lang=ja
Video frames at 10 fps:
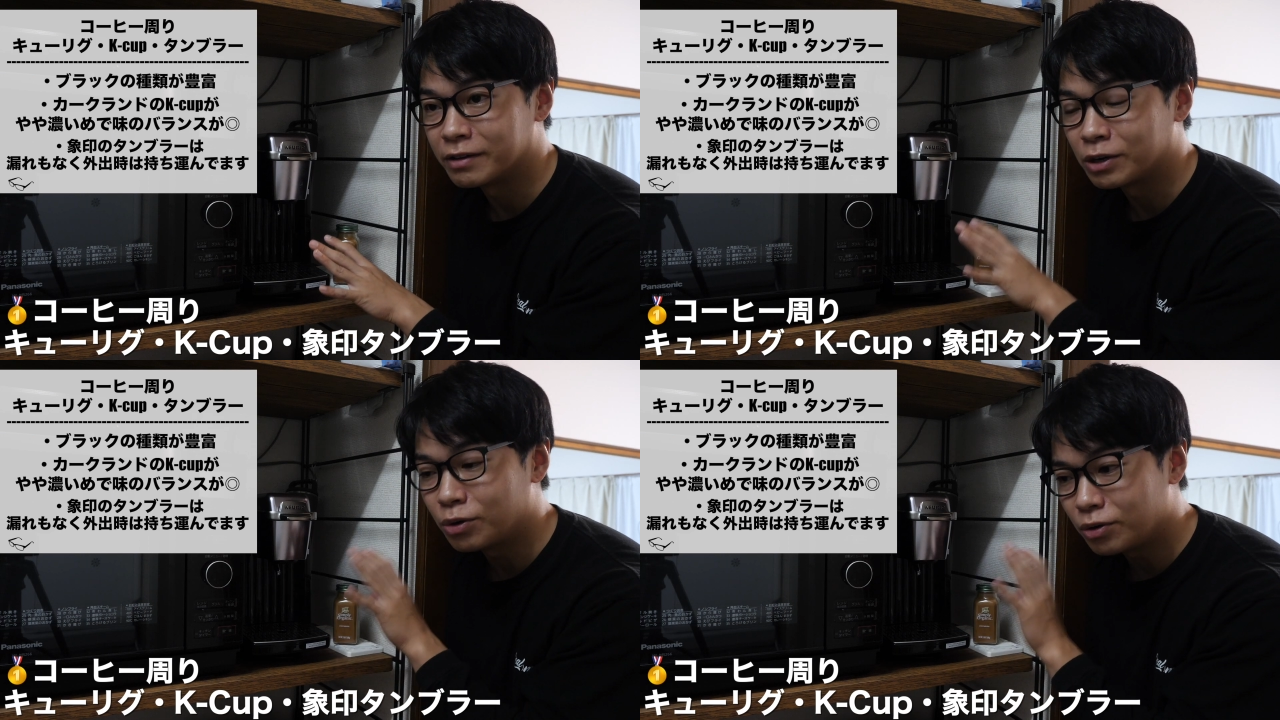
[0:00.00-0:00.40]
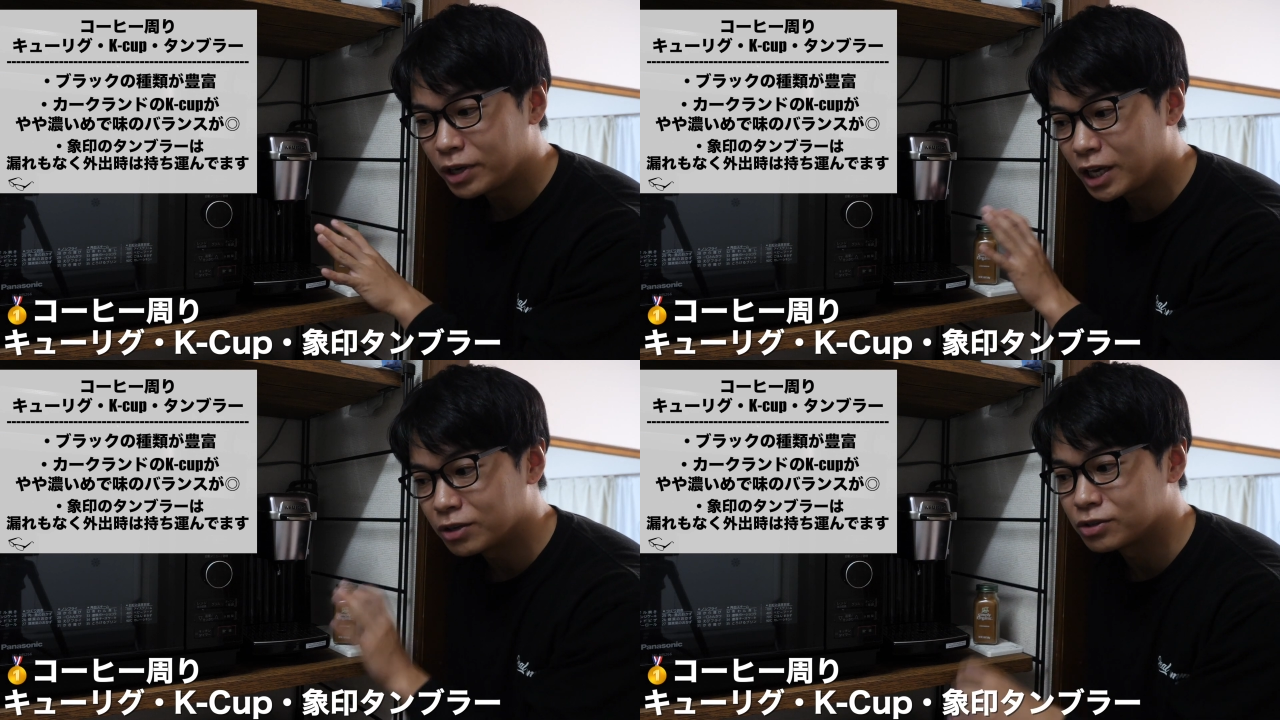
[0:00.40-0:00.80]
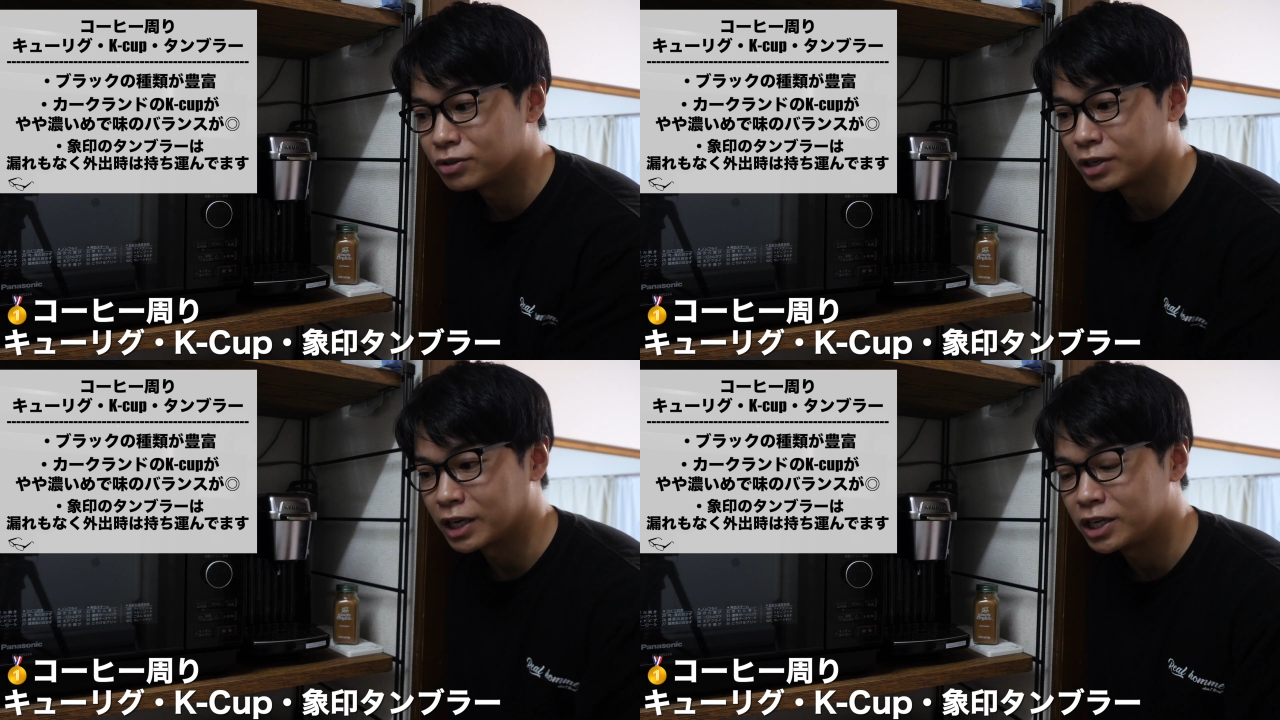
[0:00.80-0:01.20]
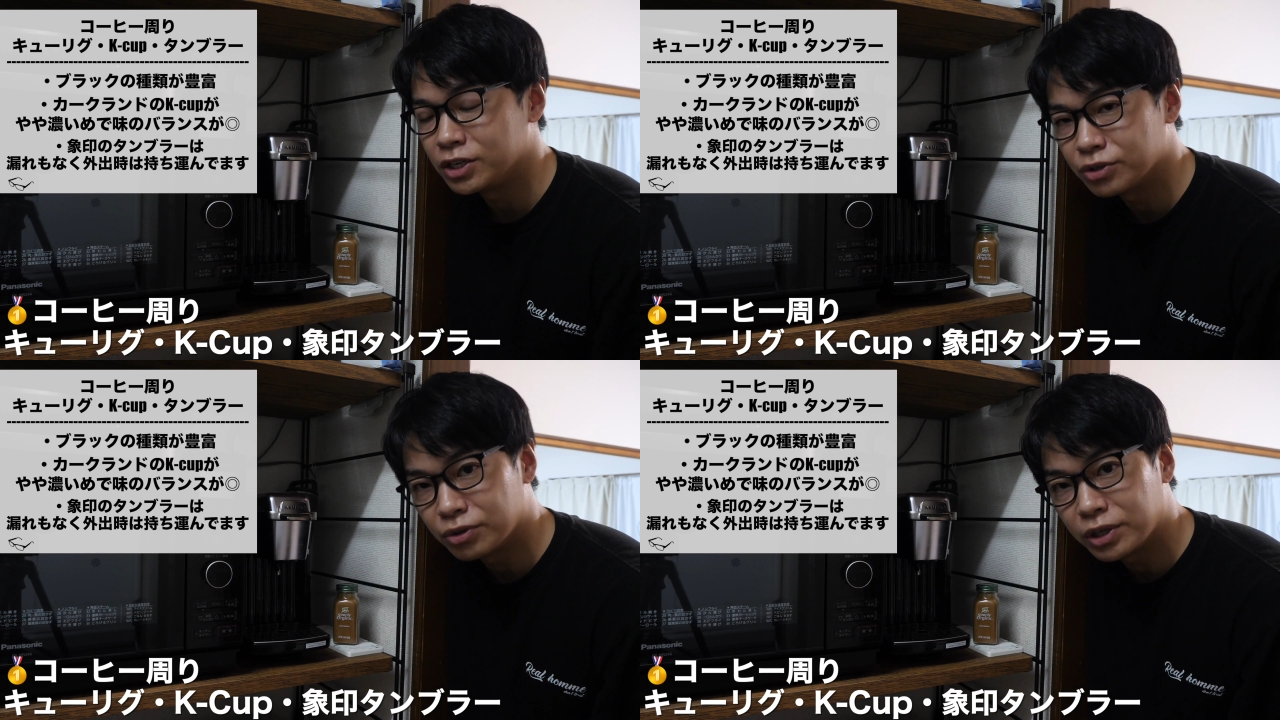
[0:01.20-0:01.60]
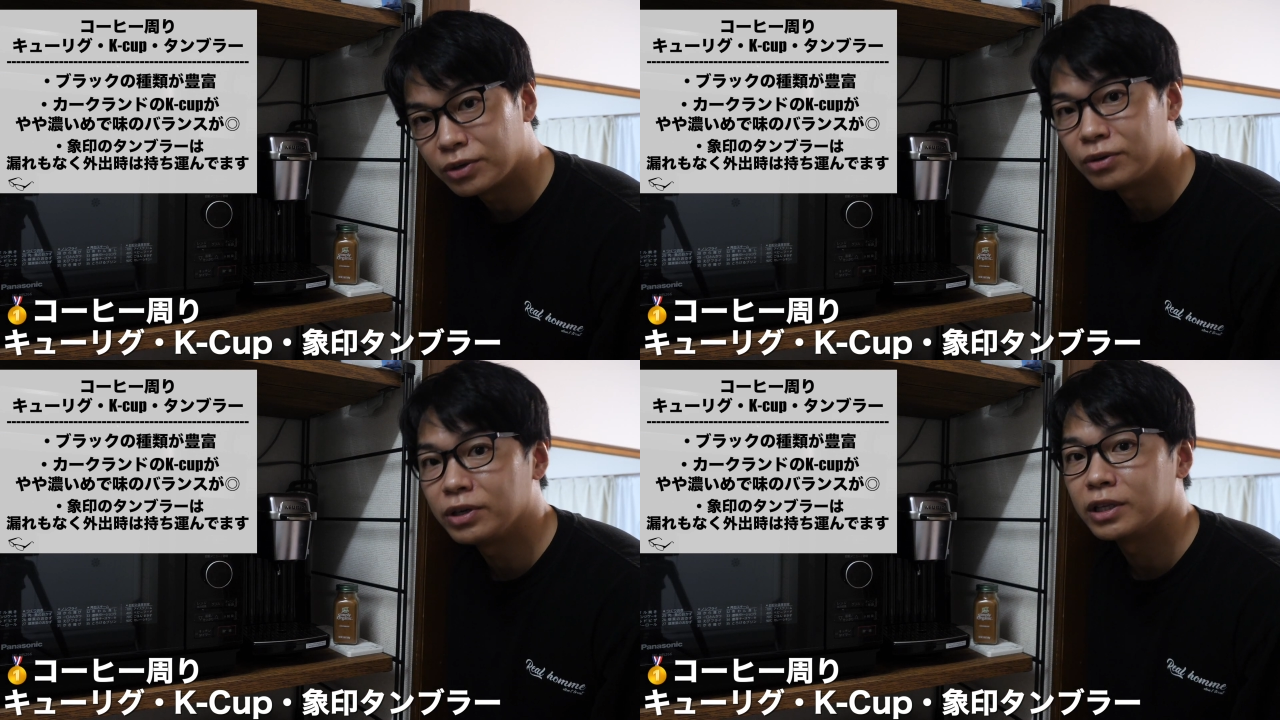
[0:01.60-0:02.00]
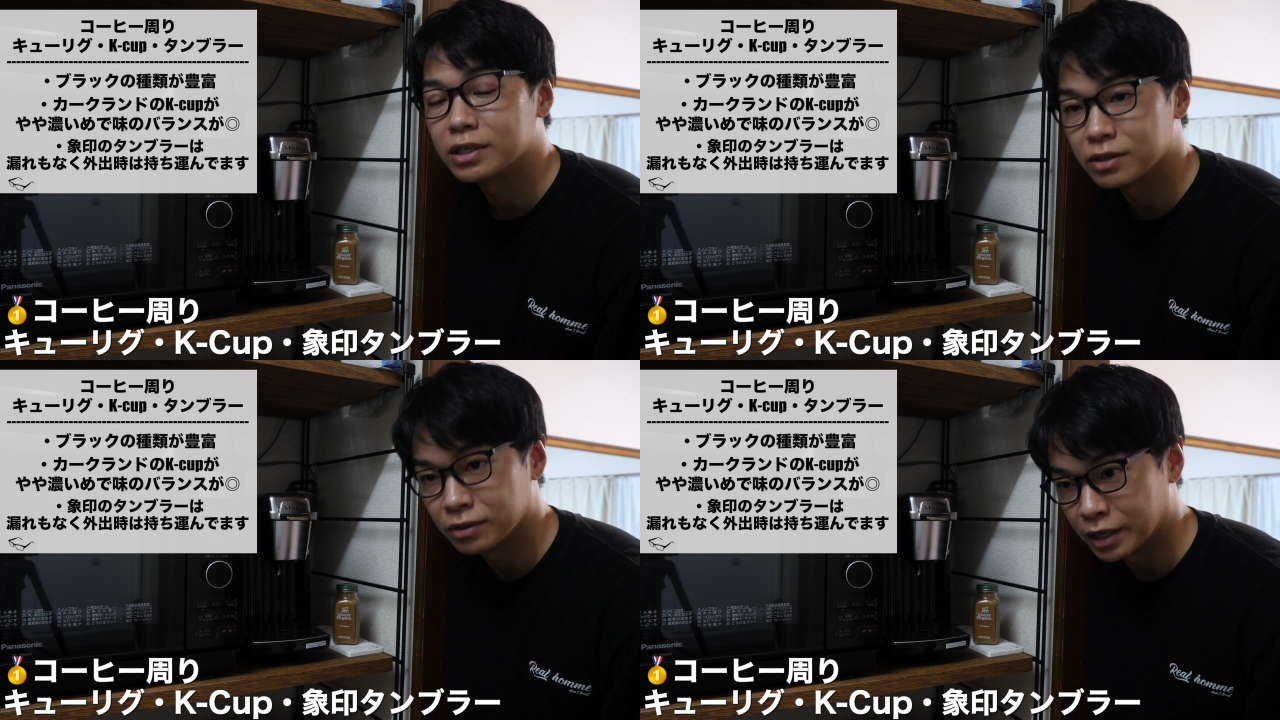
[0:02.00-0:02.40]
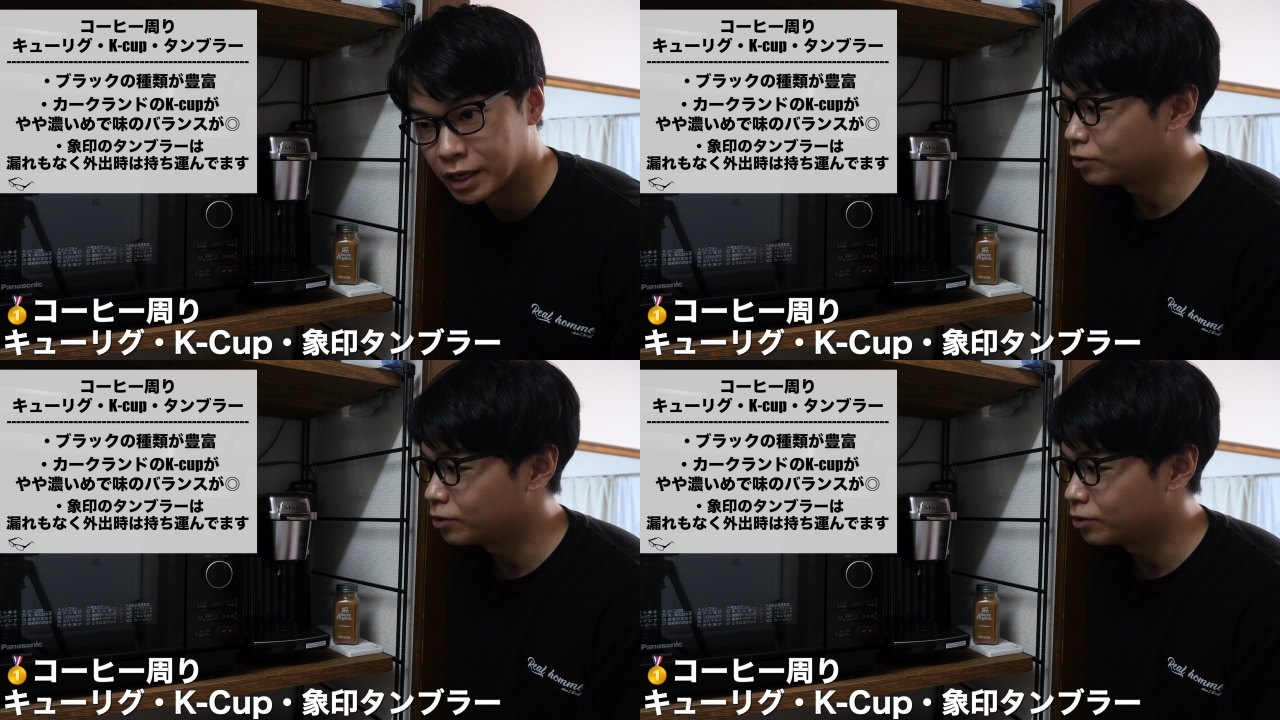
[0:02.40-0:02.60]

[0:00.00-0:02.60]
はコーヒーの種類が非常に多いんですよね。